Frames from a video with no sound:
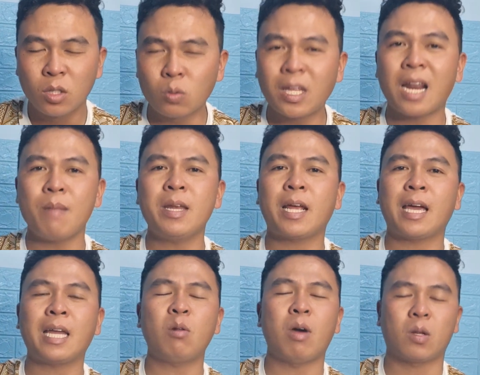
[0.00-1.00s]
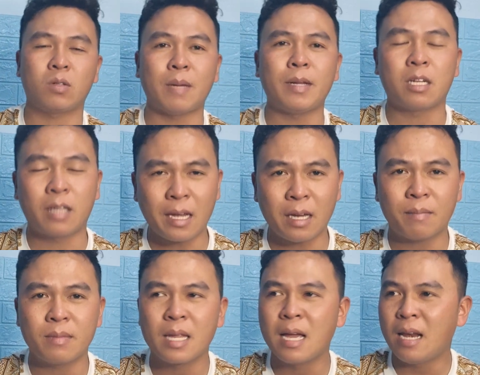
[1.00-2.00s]
chúng ta đã biết cái kết luận của giám định thương tích
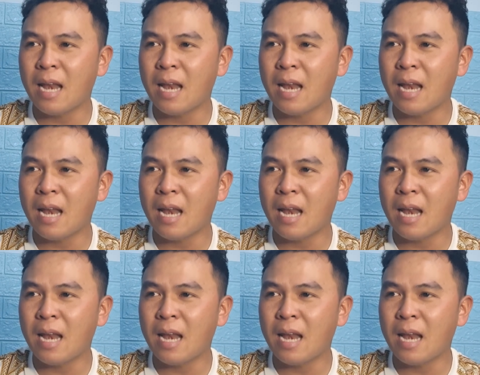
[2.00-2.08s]
ấy